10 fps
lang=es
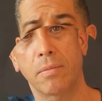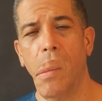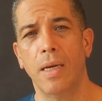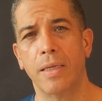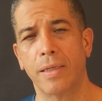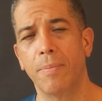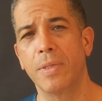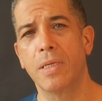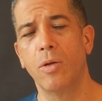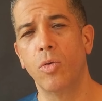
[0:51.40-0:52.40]
Las grapas
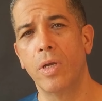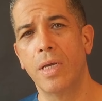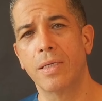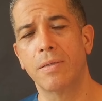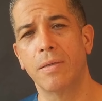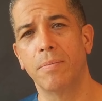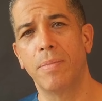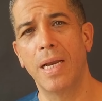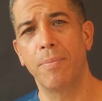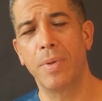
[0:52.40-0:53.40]
quirúrgicas
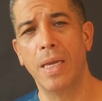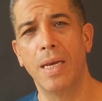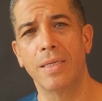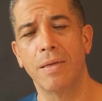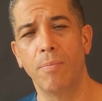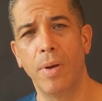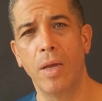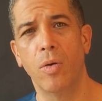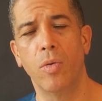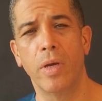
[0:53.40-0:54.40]
para piel las
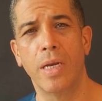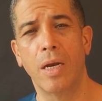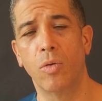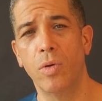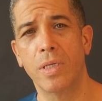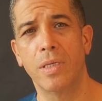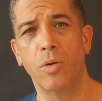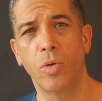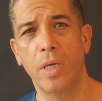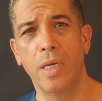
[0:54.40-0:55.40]
empleo en algunas
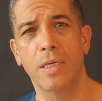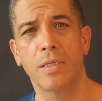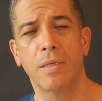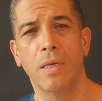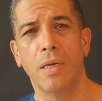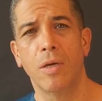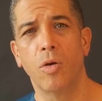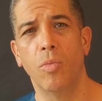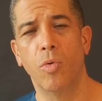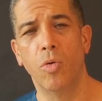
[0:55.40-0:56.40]
cirugías
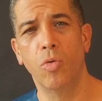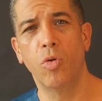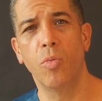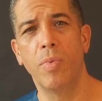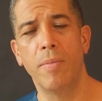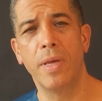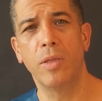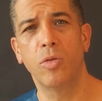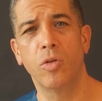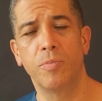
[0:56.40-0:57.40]
como un
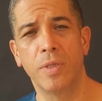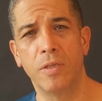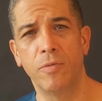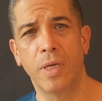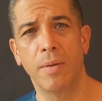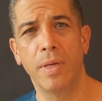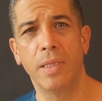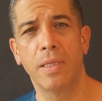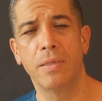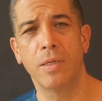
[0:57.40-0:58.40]
complemento
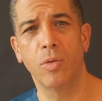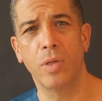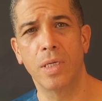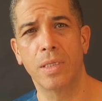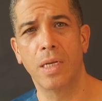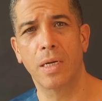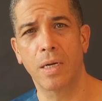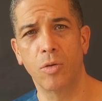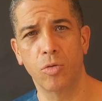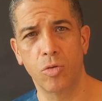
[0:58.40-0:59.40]
específicamente en cirugías de
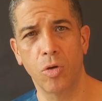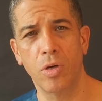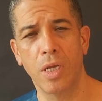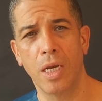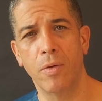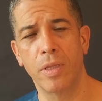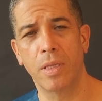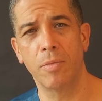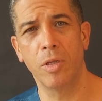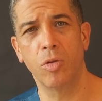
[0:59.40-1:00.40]
reducción y
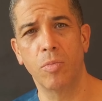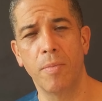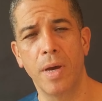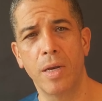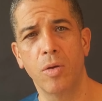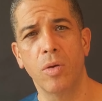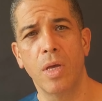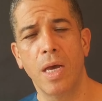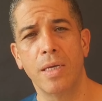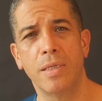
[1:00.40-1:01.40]
levantamiento mamario,
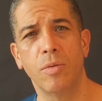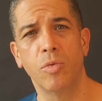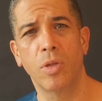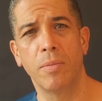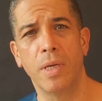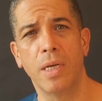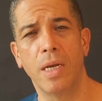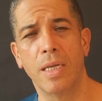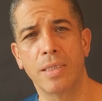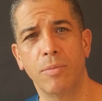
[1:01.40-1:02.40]
así como también
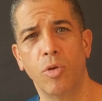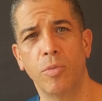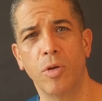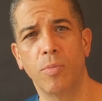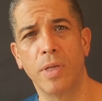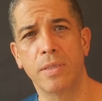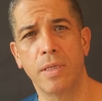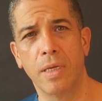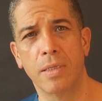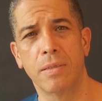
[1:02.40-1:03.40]
en las
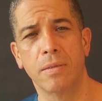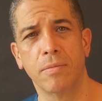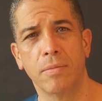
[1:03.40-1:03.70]
abdominoplastías.